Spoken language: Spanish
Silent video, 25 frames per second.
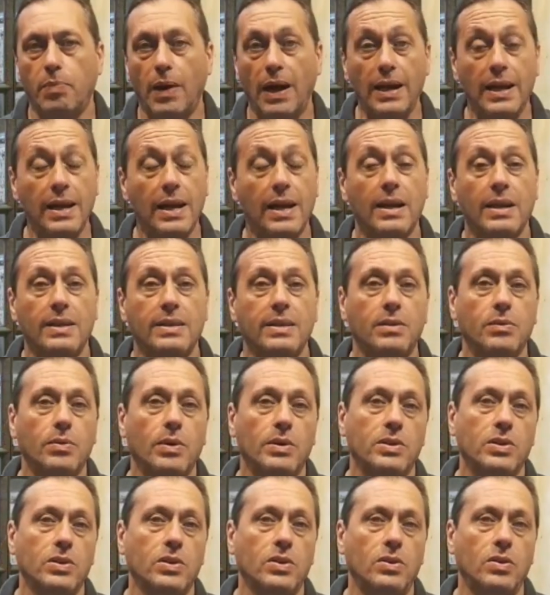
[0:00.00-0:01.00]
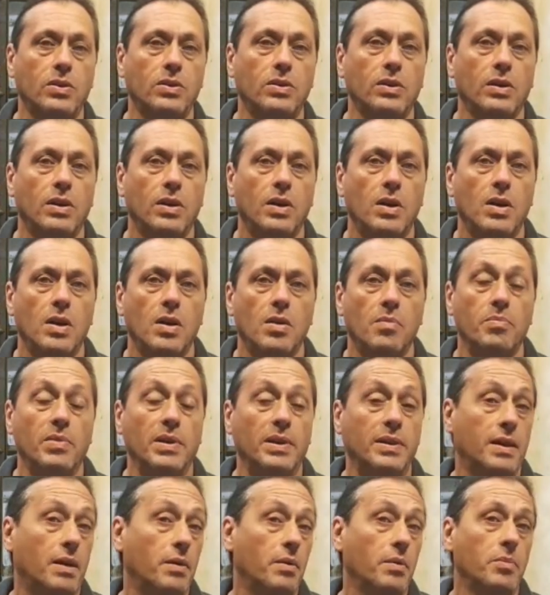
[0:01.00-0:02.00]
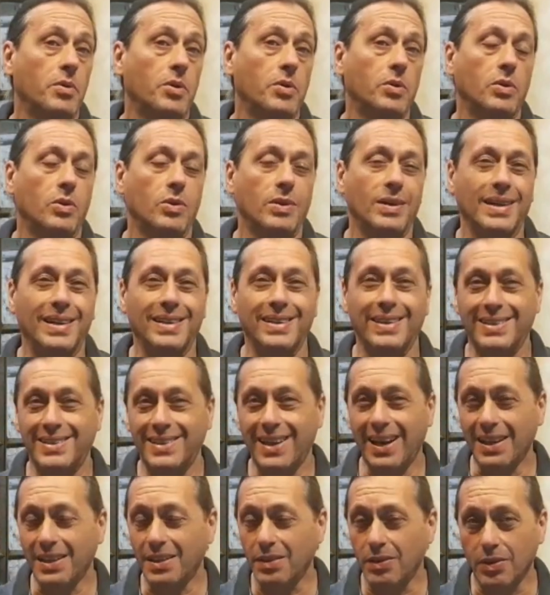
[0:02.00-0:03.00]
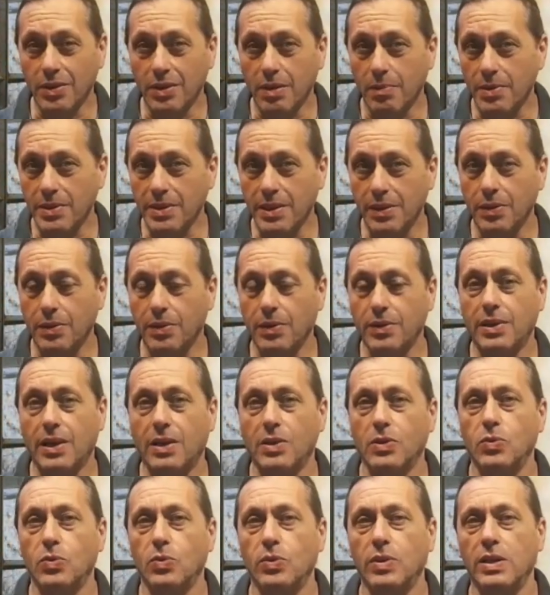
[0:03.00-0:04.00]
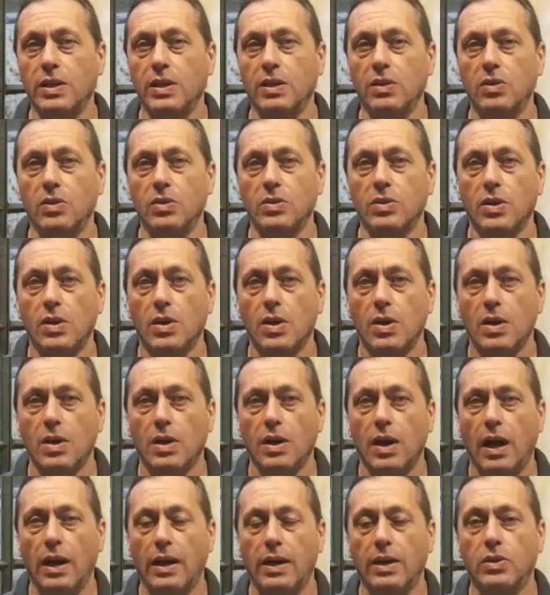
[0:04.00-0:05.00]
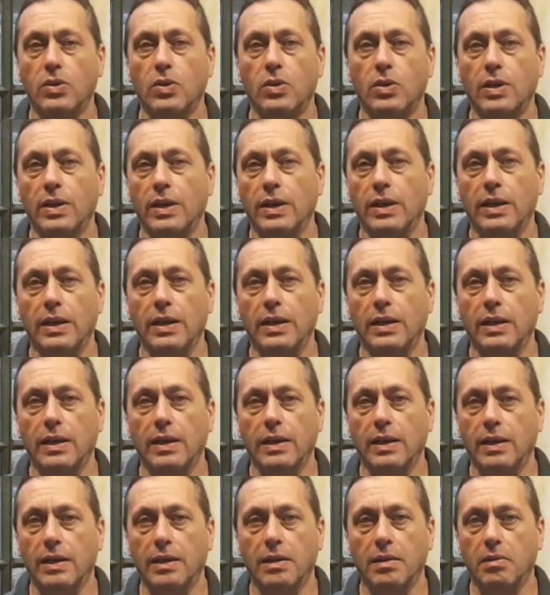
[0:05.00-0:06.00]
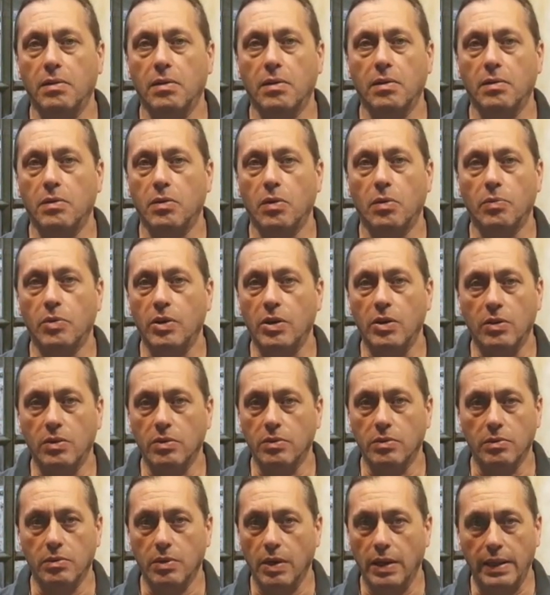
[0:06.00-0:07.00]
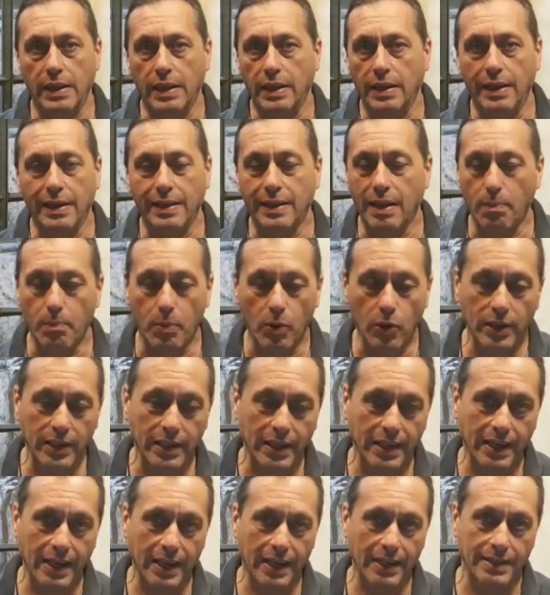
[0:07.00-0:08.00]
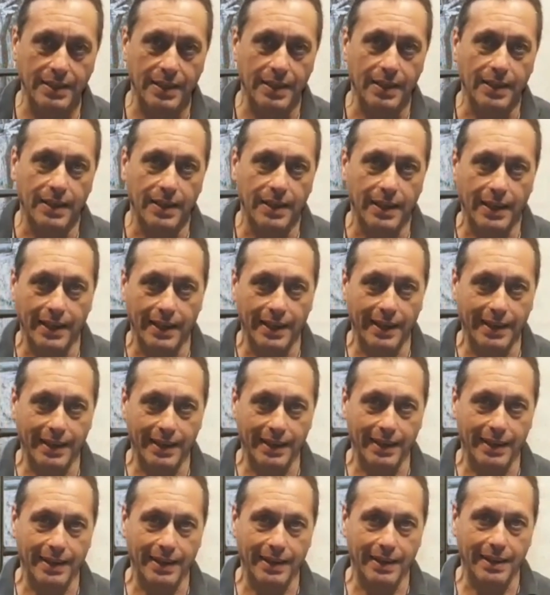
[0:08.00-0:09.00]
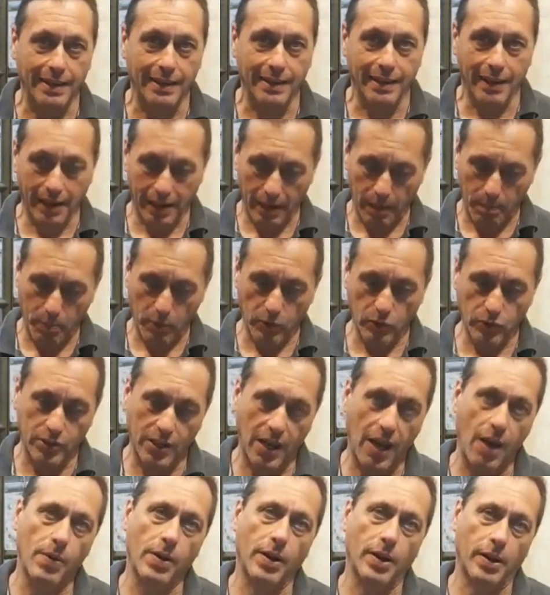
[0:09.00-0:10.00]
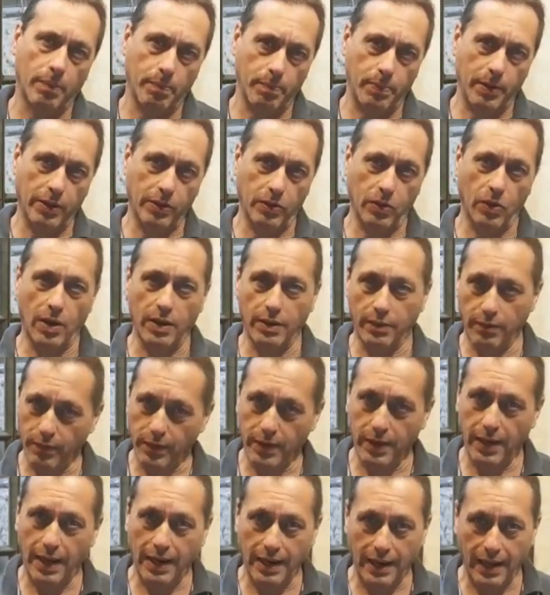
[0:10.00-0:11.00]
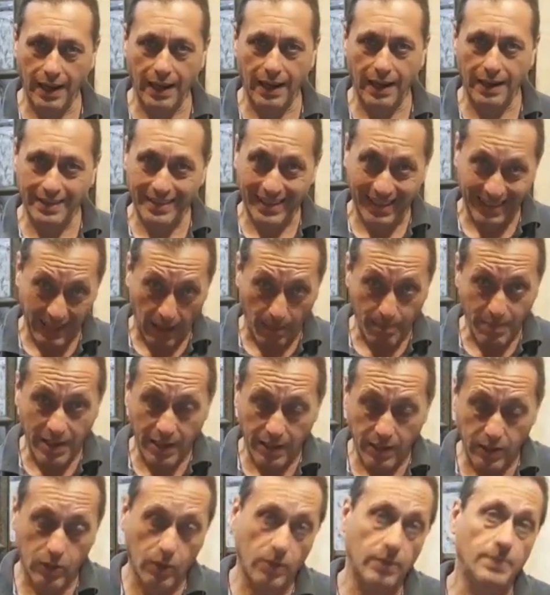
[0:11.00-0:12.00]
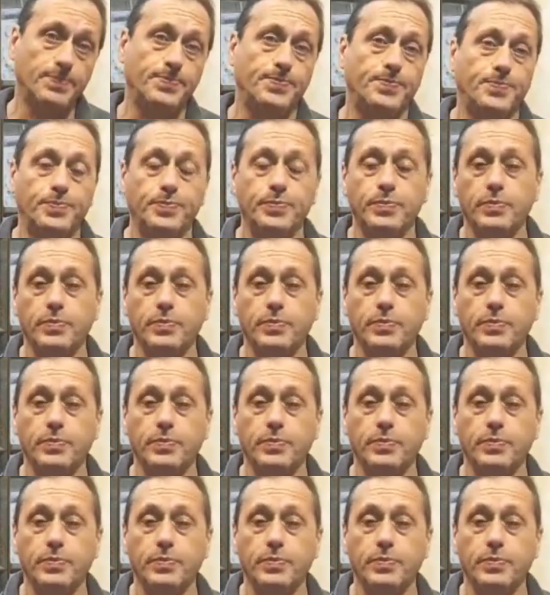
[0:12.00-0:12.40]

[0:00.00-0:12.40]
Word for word: paliar la situación, mientras vemos el desastre, que está pasando en Estados Unidos, aquellos que eh, tuvieron este, estas políticas eh, irresponsables respecto al, tratamiento